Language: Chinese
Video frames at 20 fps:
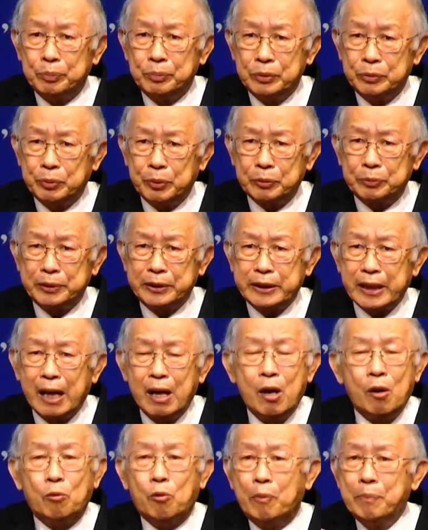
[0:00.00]
就不想，
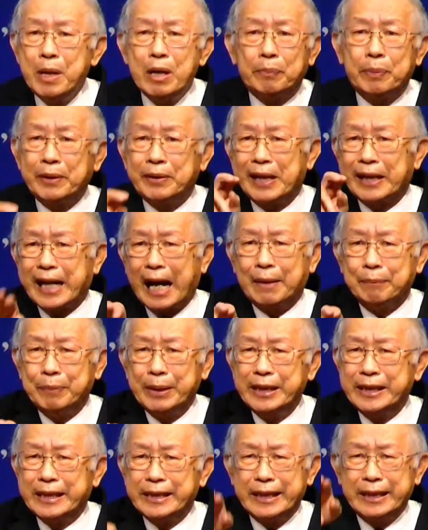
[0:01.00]
我没有办法砍
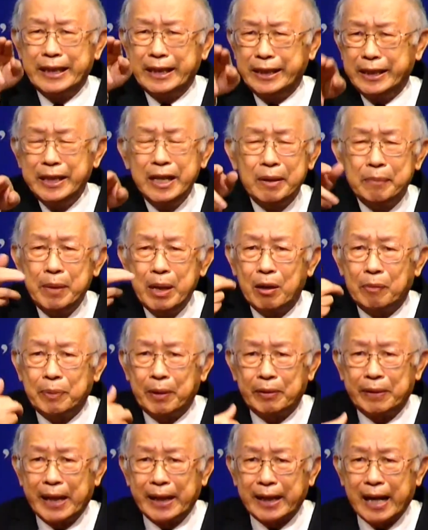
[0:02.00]
边死你，你也没有办
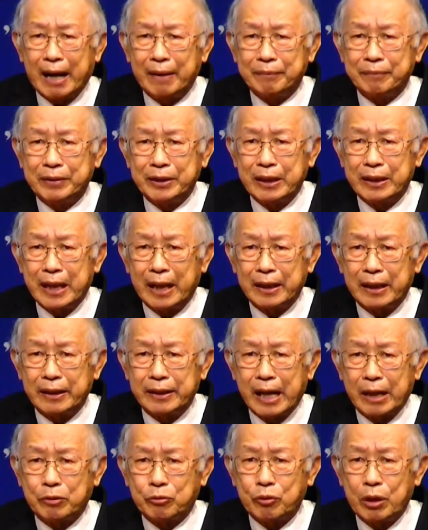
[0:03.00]
法砍来
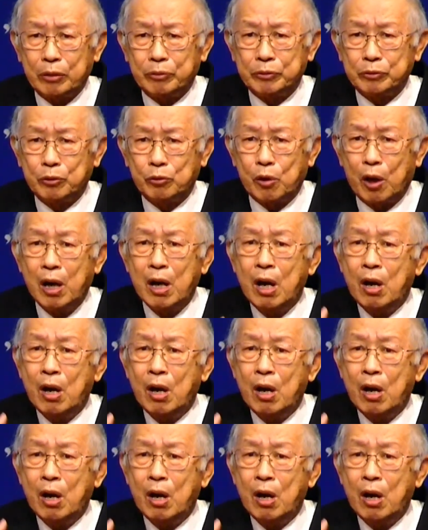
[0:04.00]
来说服我。